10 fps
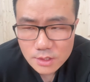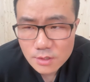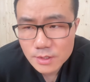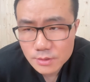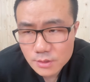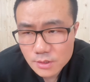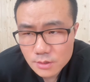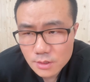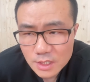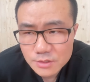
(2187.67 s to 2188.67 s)
西蒙斯其
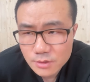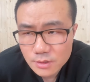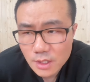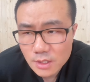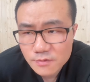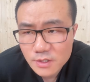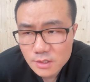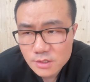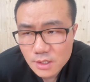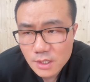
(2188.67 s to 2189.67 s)
实篮球视野也非
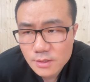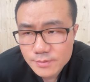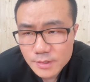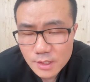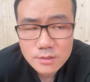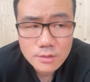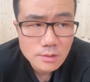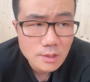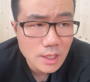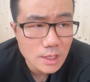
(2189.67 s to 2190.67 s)
常强，篮球
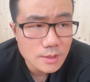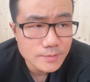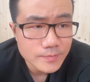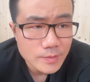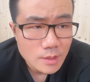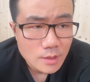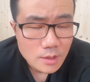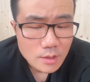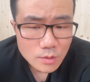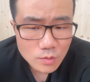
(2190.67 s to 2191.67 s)
视野呀。
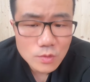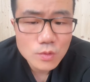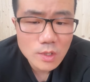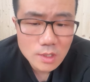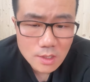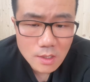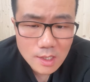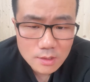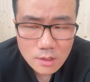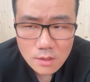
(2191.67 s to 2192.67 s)
隆多高
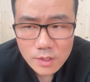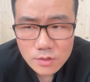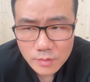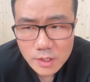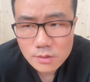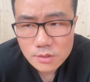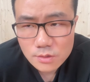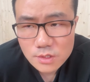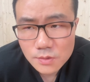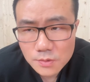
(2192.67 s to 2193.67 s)
二十厘米就没有这
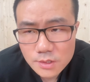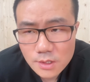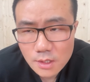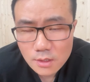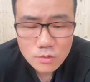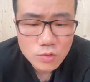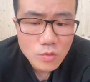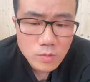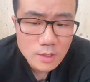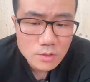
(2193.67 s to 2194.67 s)
种机动性了，他
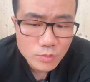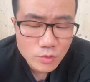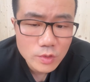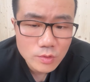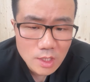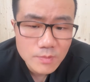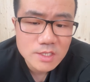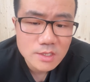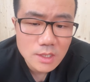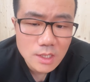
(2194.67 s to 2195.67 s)
突破就不会说那么
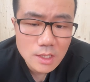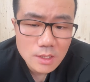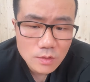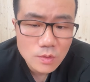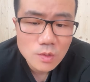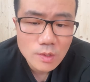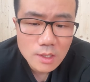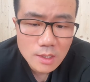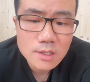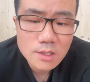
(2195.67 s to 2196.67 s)
犀利了。隆多，
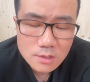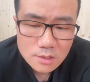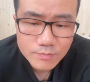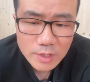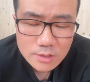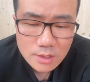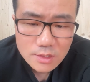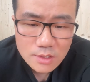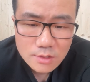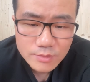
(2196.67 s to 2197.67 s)
而且他身本身
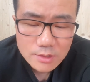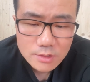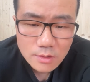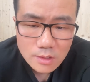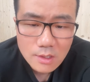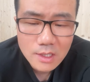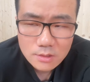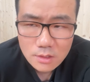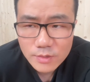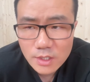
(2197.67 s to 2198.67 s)
身形偏瘦，高二
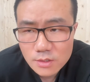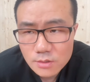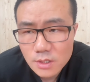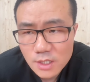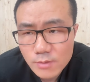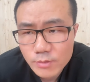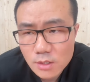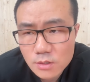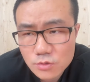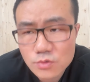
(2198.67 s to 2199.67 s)
十厘米也就是两
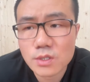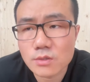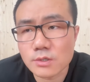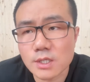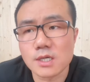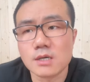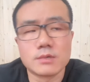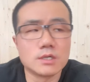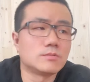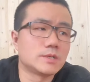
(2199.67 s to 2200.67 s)
米出头多一点，
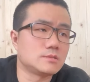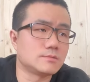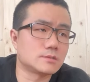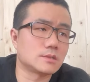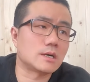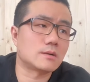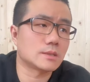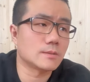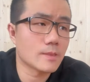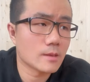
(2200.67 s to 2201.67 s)
没有本西蒙斯高，
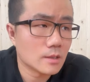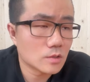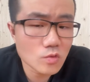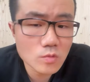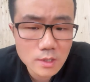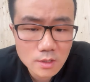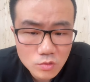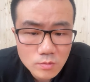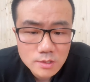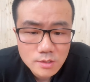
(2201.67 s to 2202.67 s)
突破
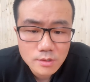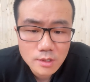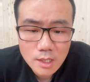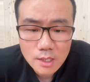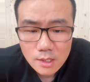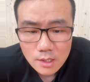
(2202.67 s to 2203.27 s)
突不进去了。